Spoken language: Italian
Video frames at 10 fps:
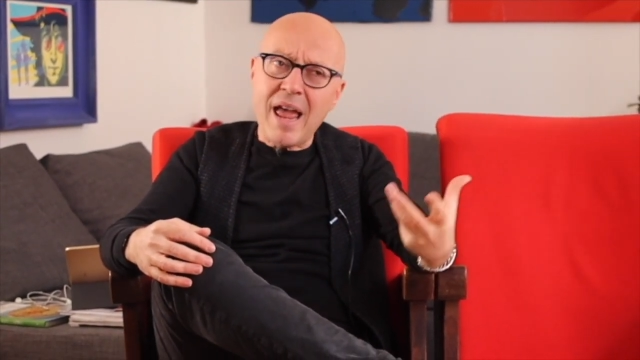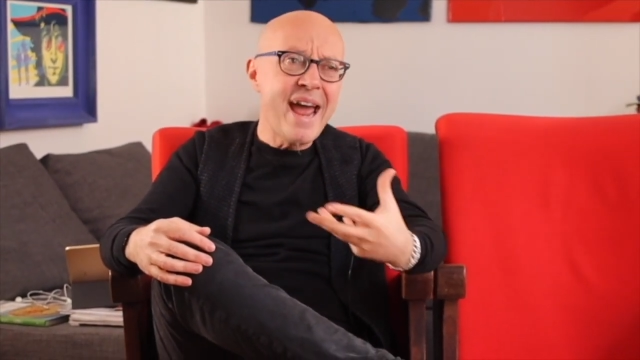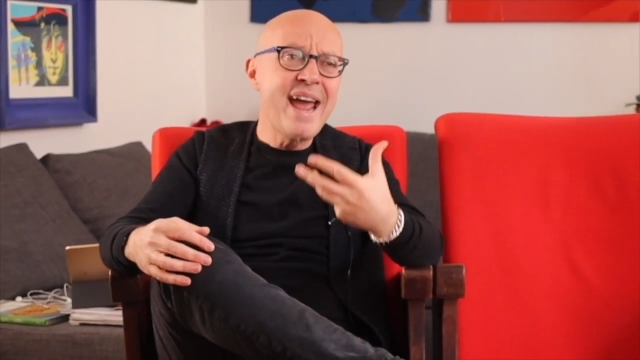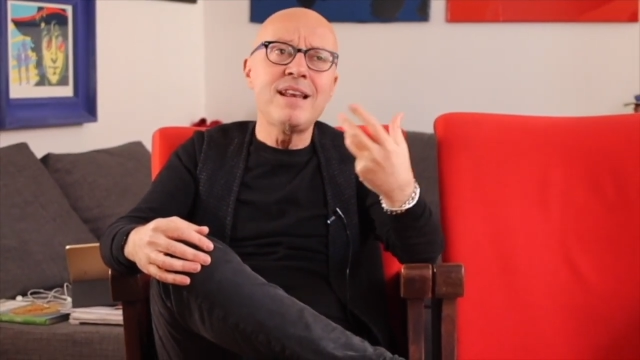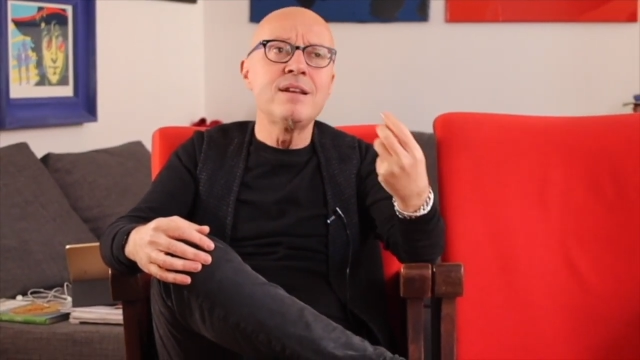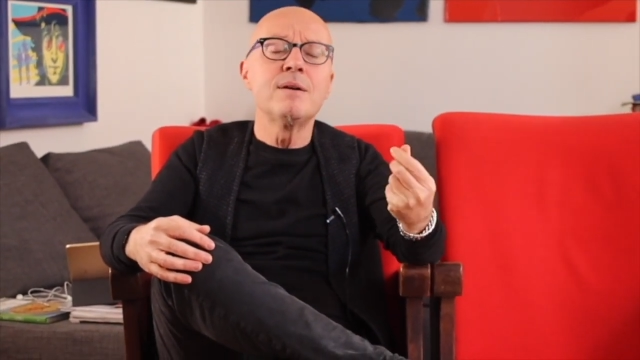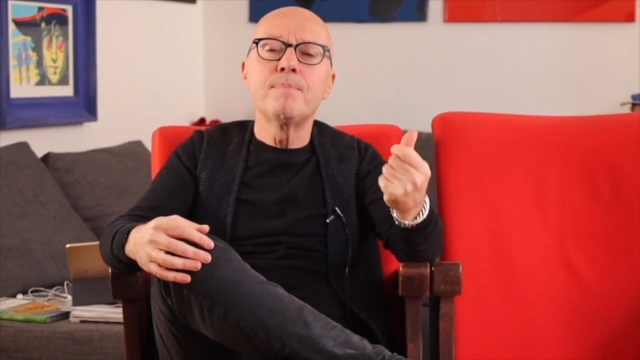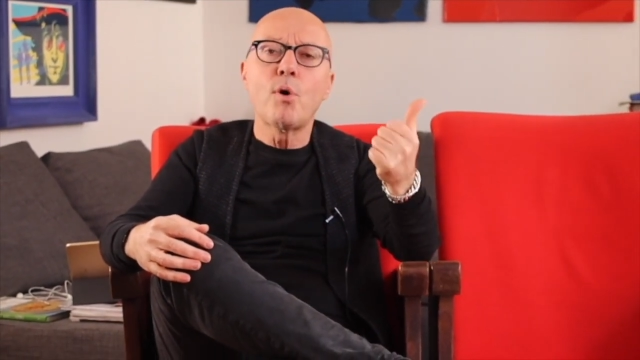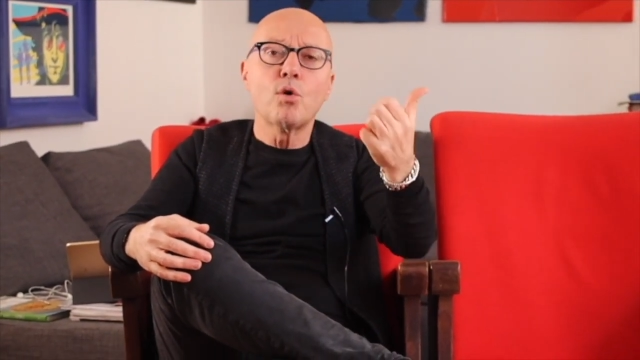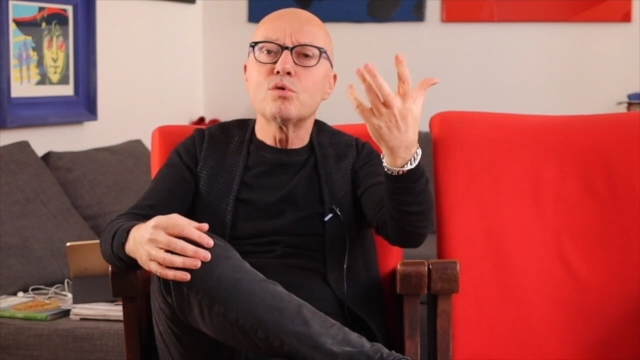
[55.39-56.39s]
è un
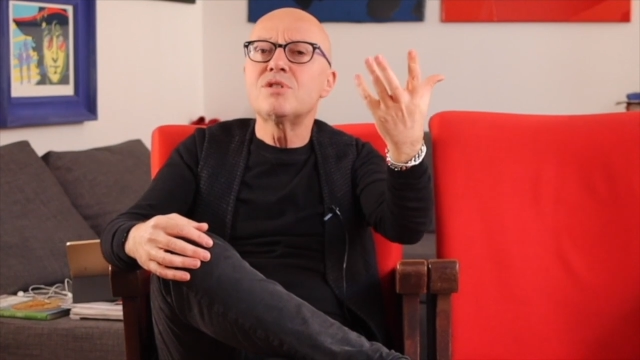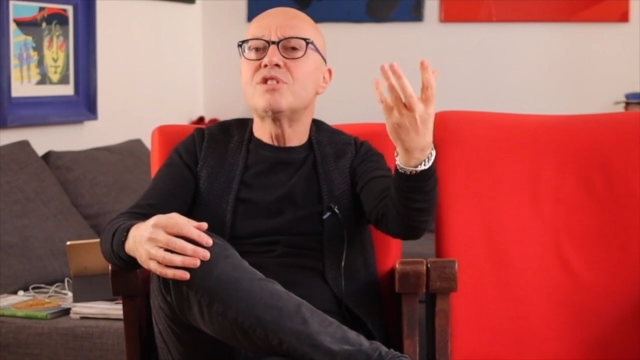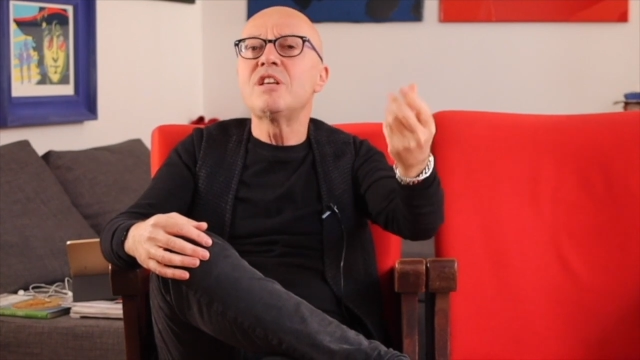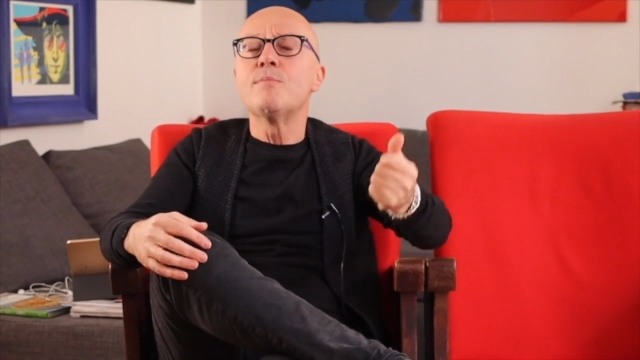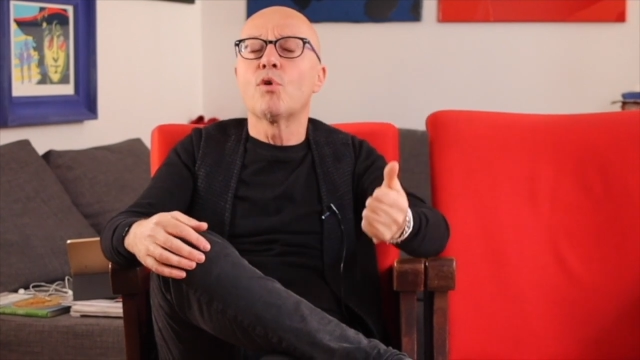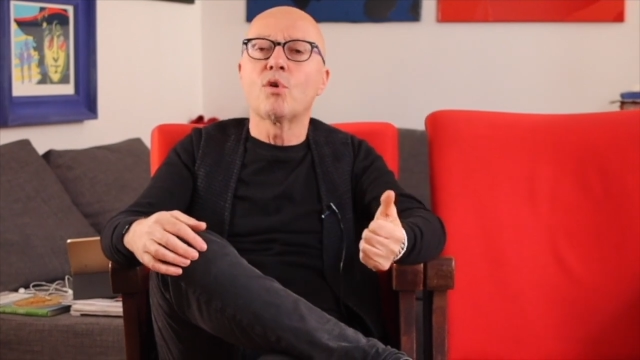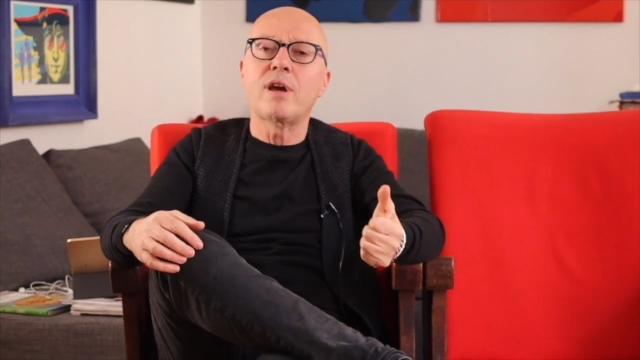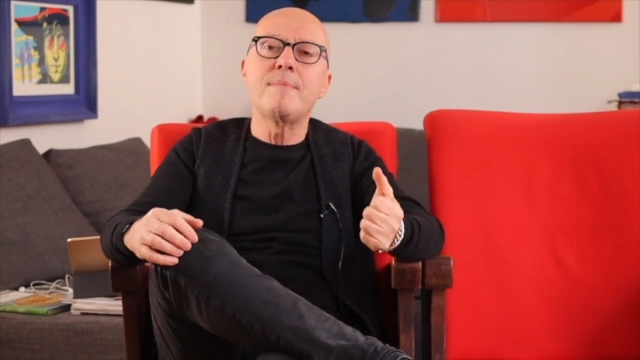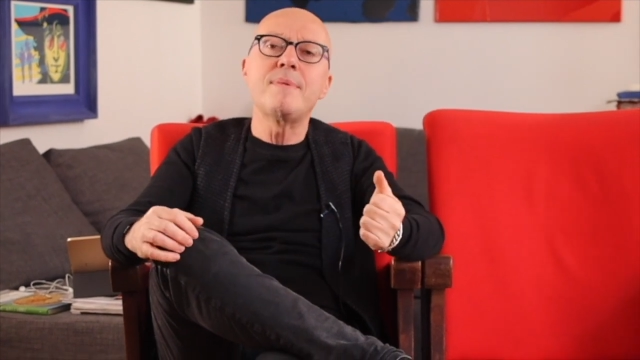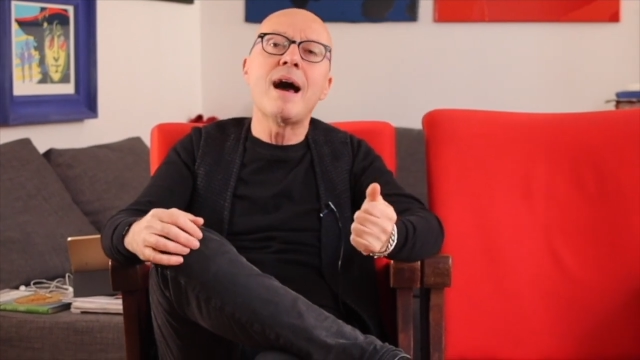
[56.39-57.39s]
po' lo stimolo
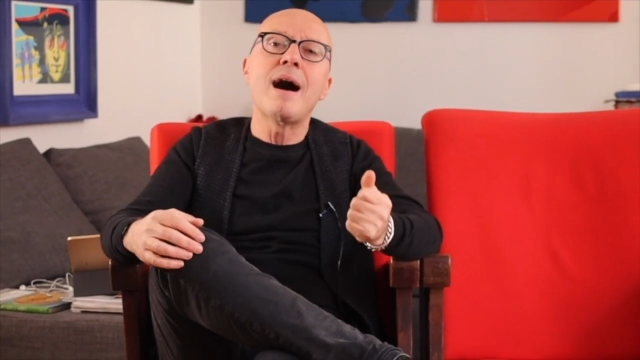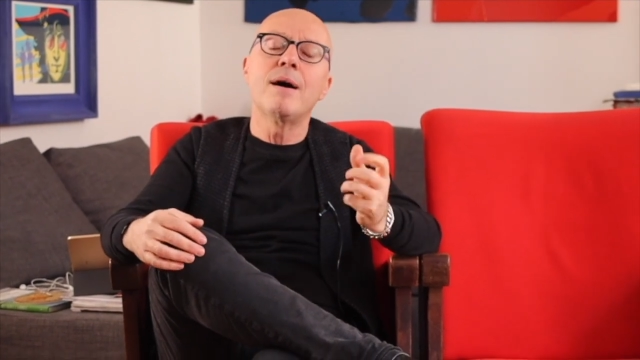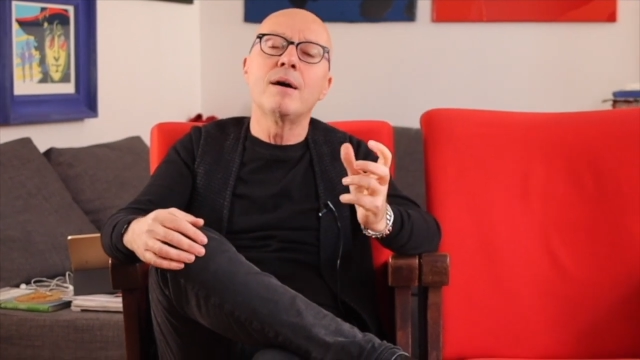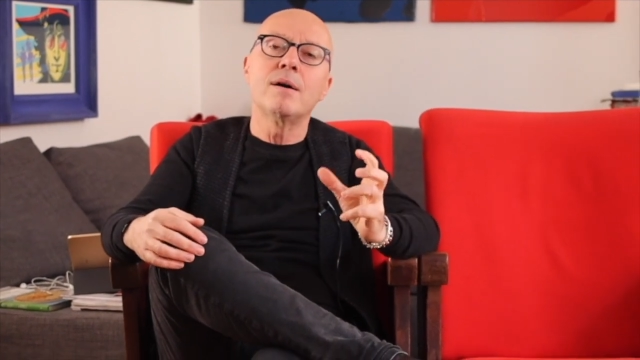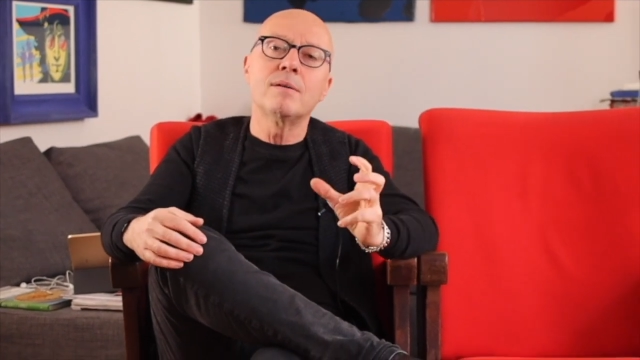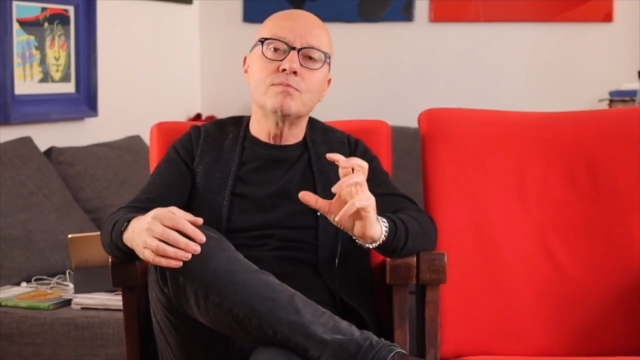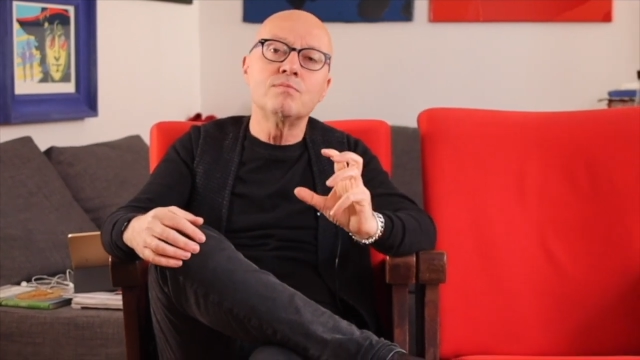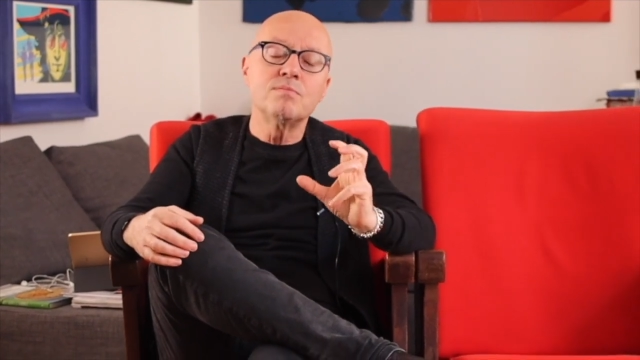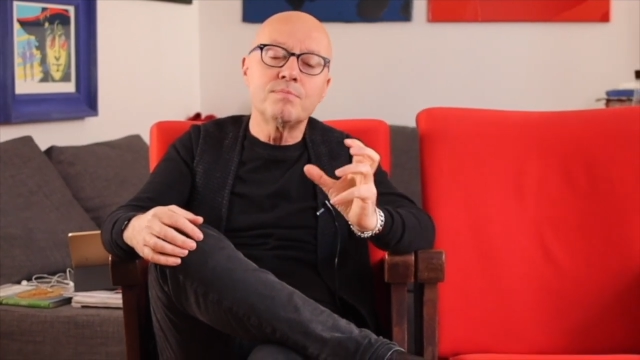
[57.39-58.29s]
che mi ha eh,